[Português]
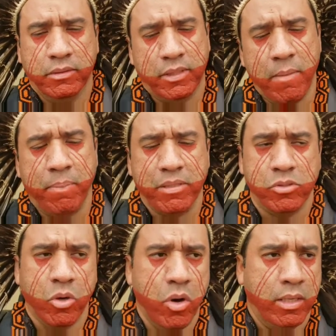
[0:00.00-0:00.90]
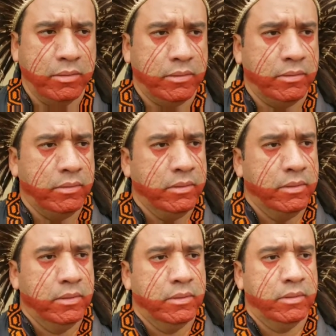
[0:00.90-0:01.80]
100 pessoas,
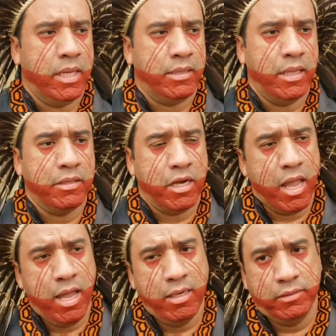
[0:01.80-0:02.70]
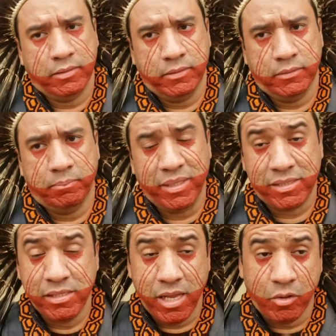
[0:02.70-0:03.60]
né, dentre eles
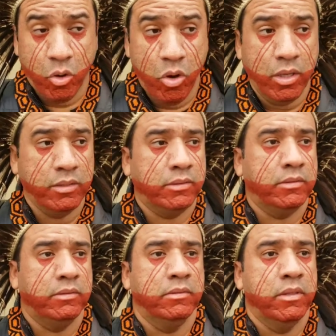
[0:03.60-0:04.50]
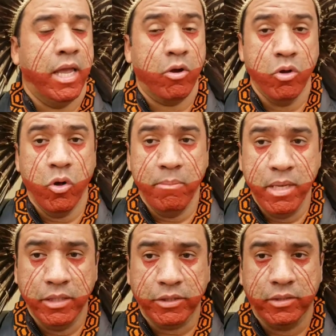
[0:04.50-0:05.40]
pesquisadores,
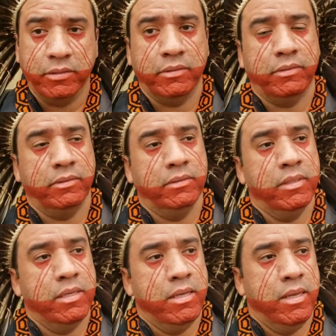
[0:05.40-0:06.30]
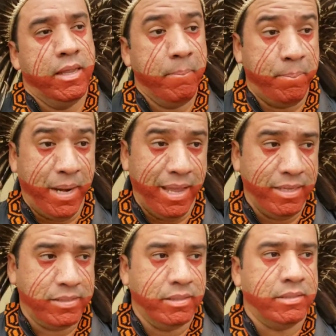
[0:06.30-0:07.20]
economistas,
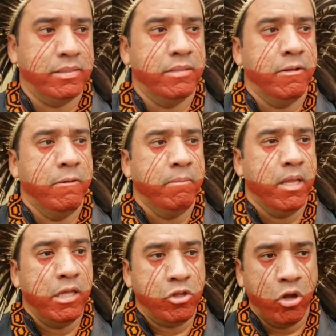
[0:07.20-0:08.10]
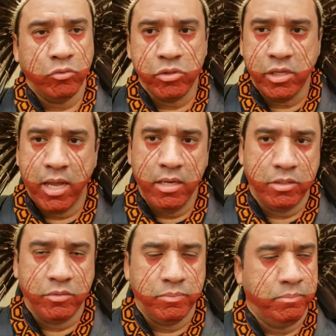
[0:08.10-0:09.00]
empresas, e todos
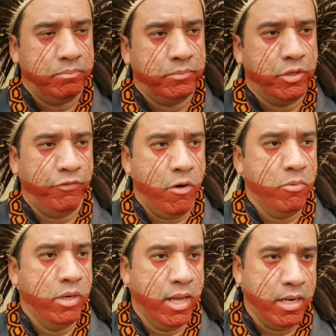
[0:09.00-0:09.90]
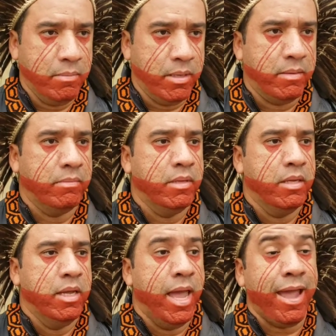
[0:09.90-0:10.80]
eles de forma unânime,
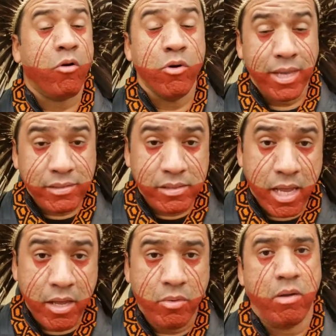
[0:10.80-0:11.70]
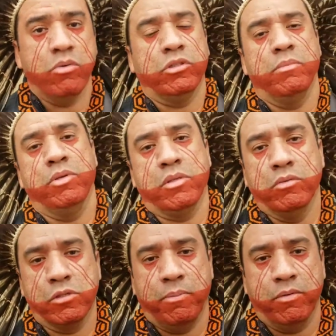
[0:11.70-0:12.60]
reconheceram a
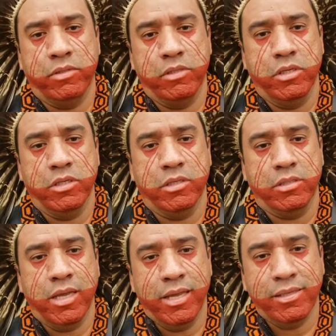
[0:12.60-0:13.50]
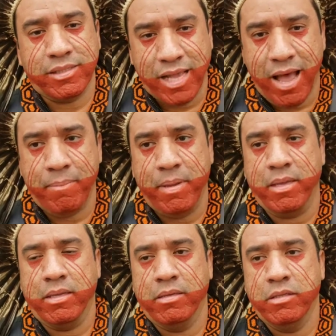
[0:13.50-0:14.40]
contribuição dos povos indígenas e
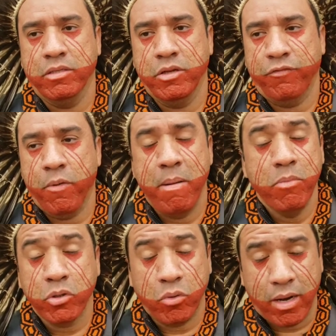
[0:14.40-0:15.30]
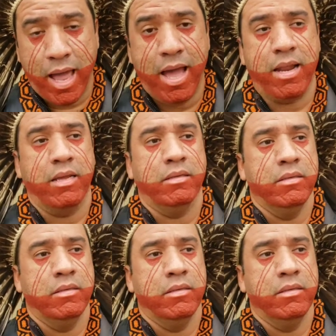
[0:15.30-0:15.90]
sabem, de forma muito clara,